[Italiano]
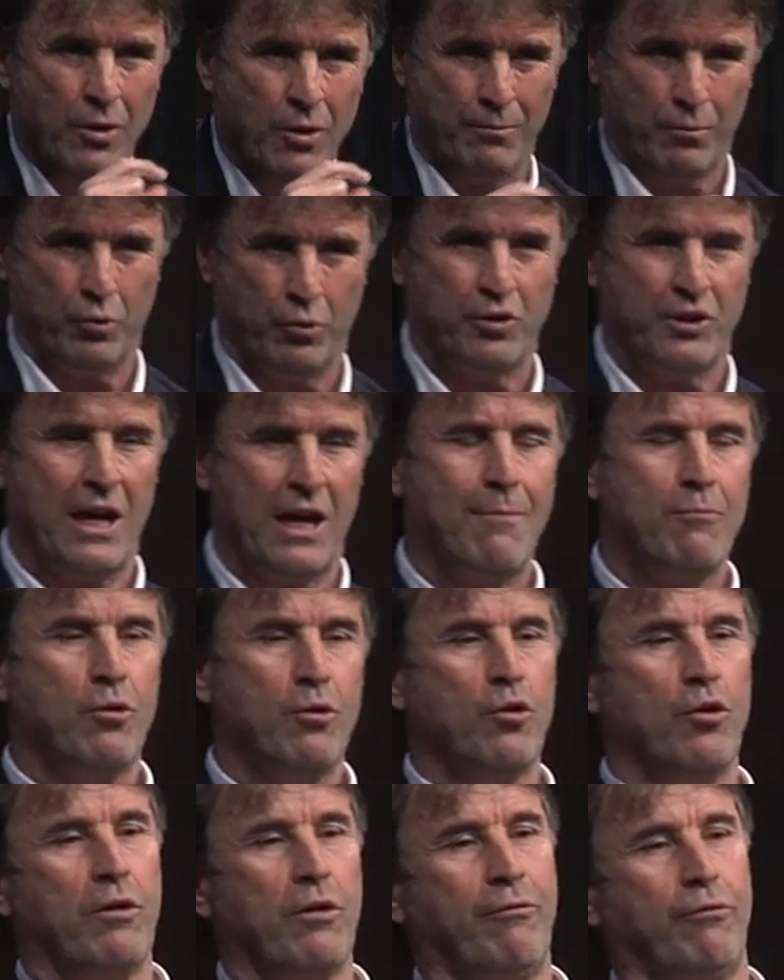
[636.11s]
Possiamo
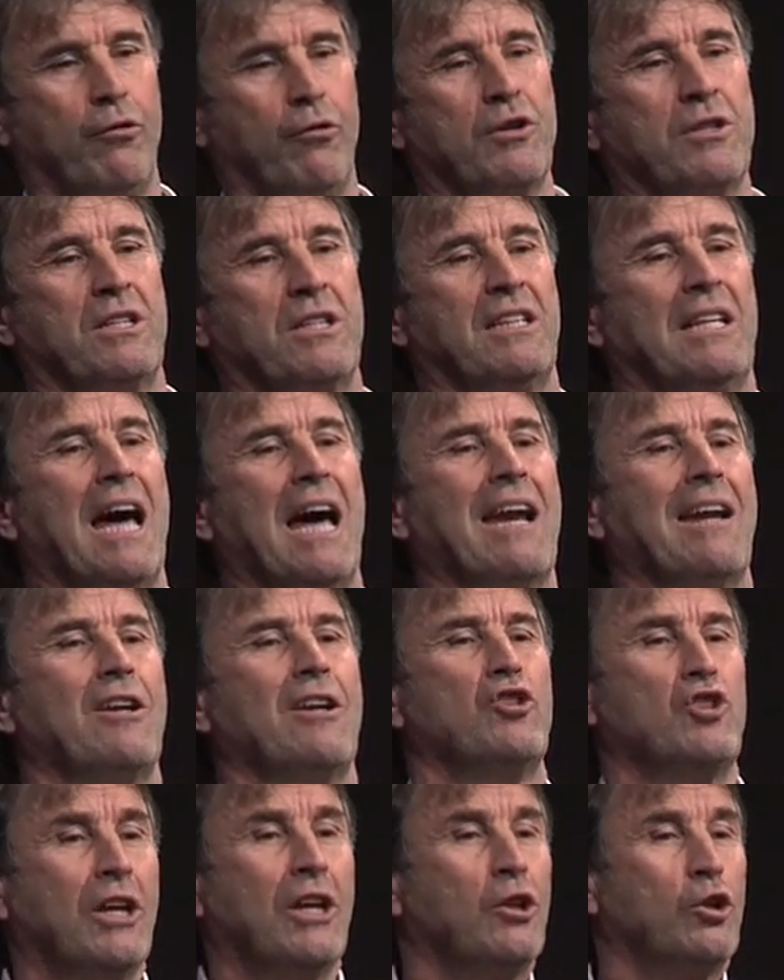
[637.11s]
noi forse
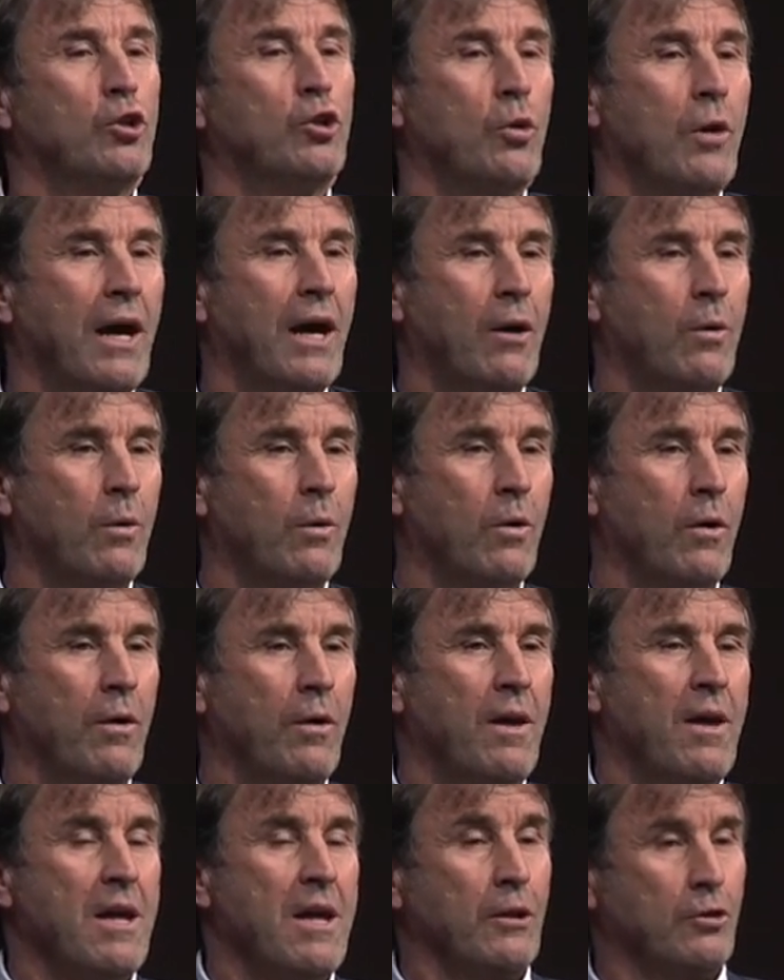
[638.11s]
darne 100 euro?
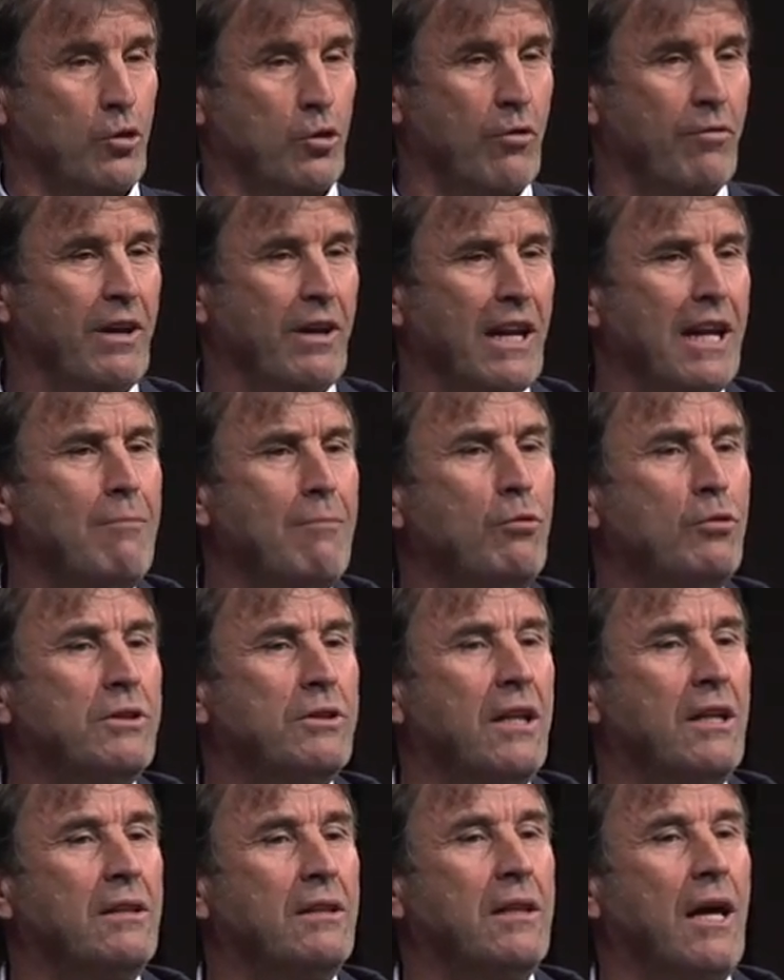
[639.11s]
Troveremo
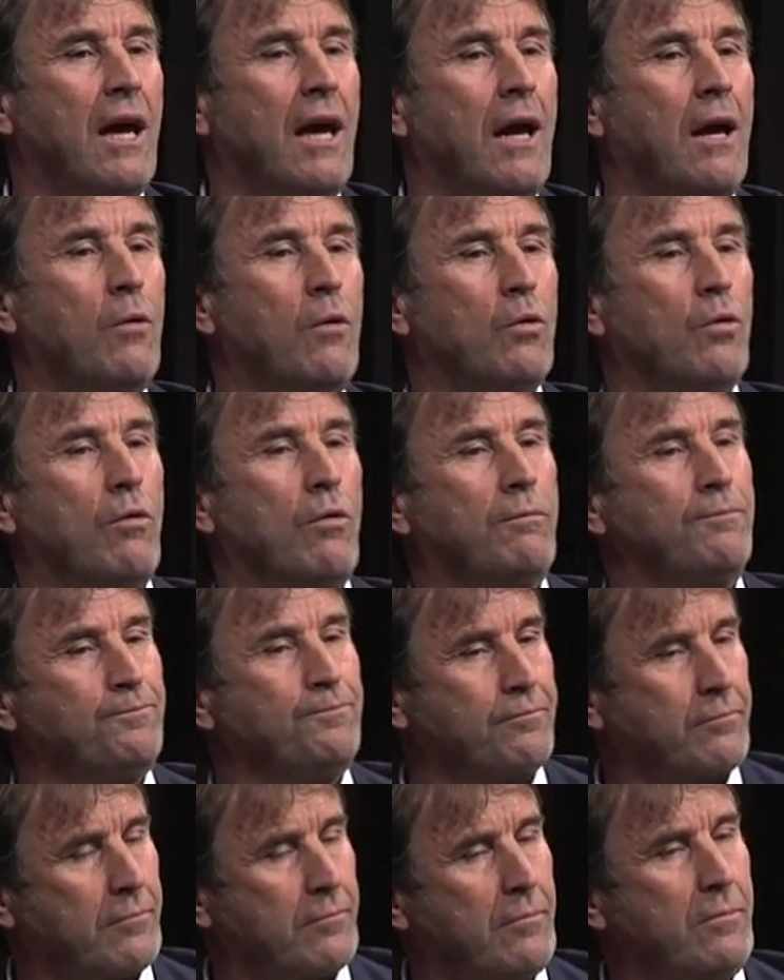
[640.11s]
30 euro
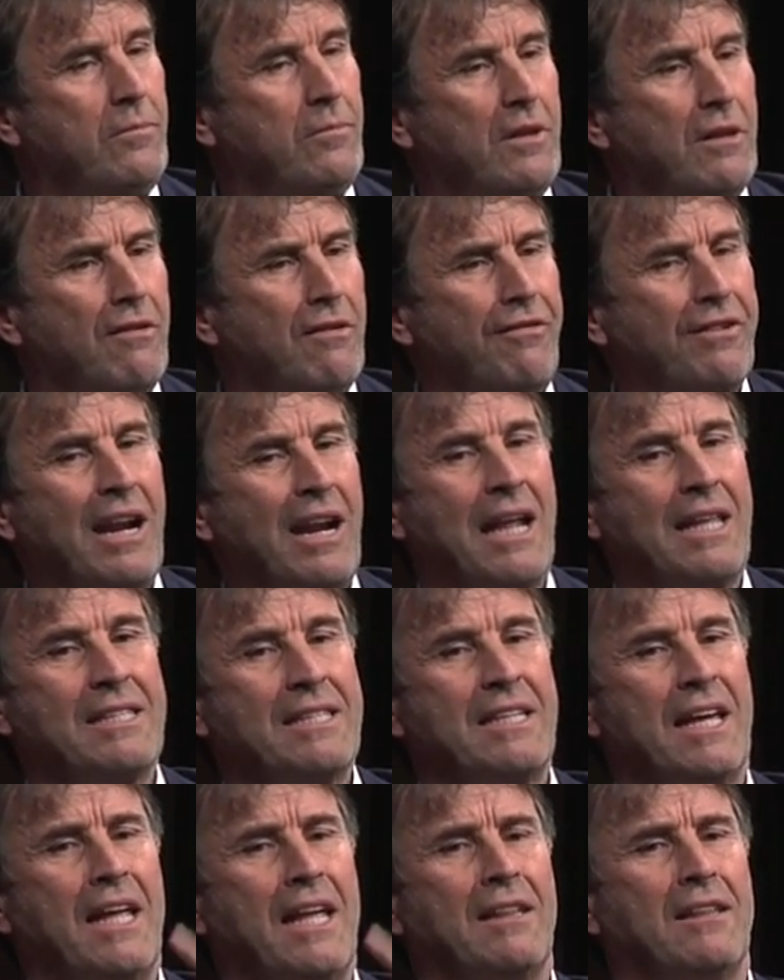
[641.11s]
fra
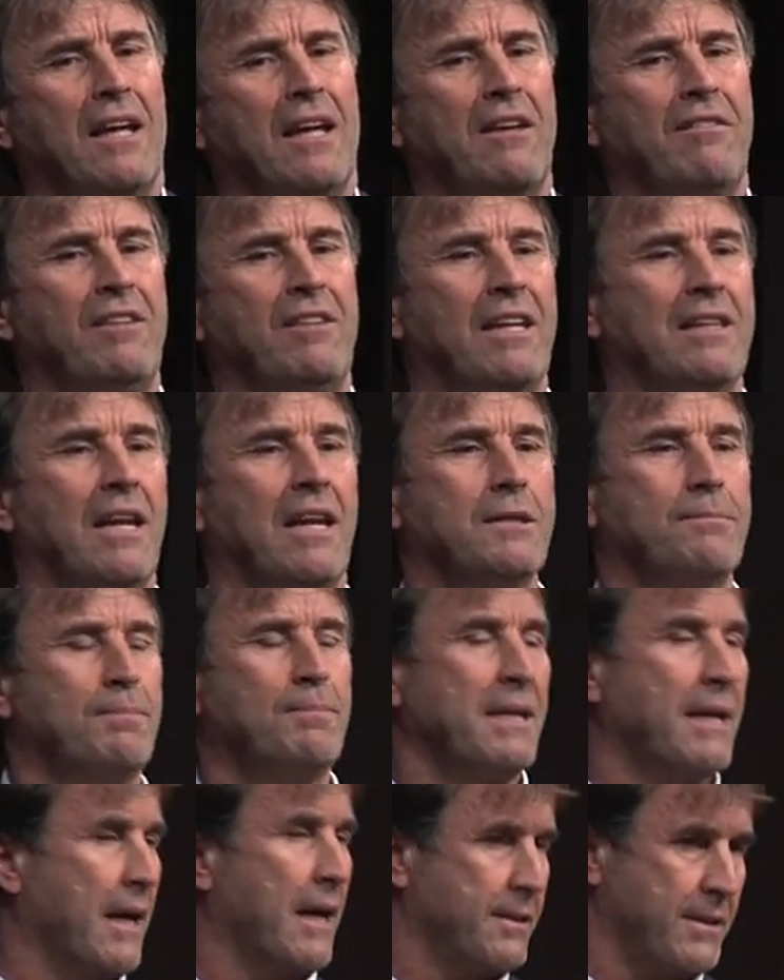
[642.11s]
l'azienda e via della
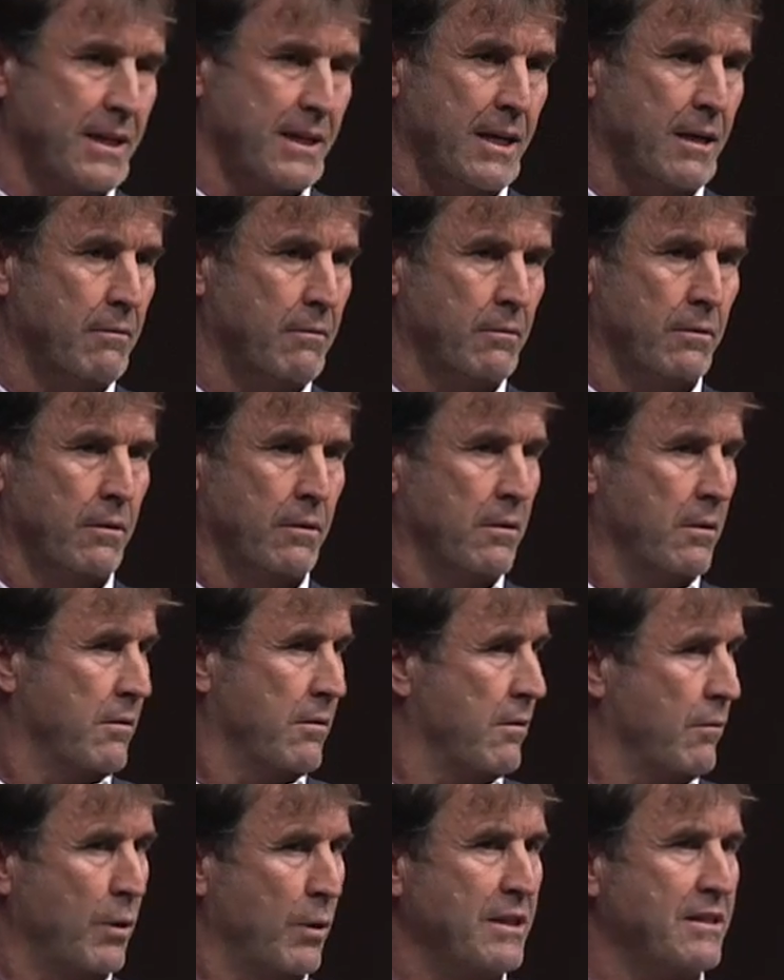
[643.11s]
Spiga? Sì,
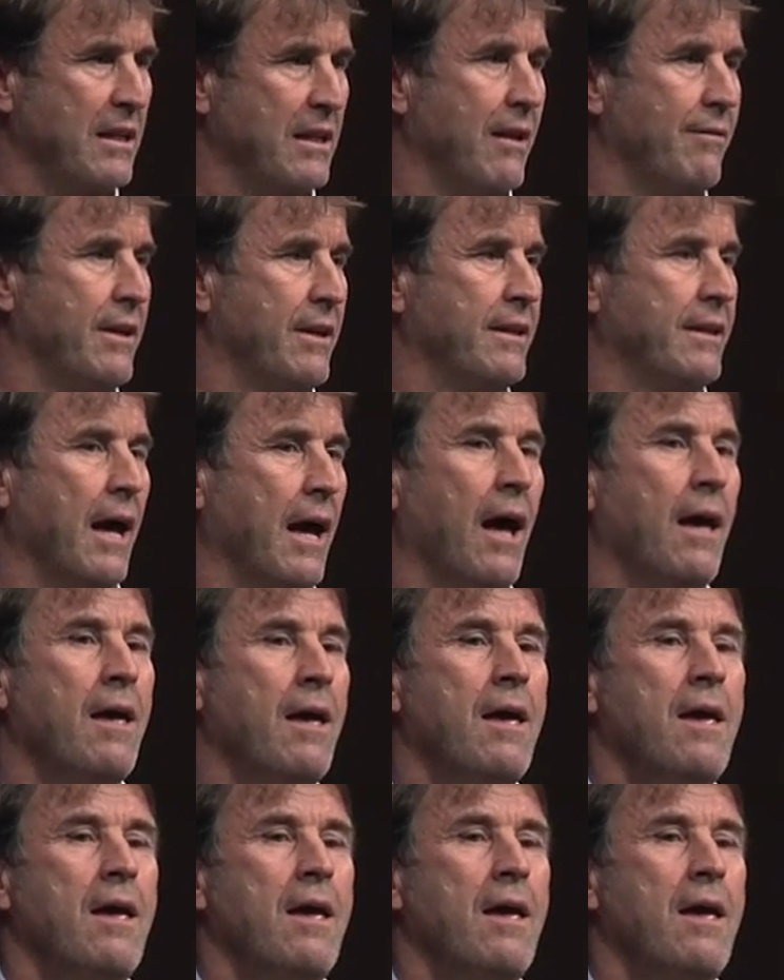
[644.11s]
questa è la verità.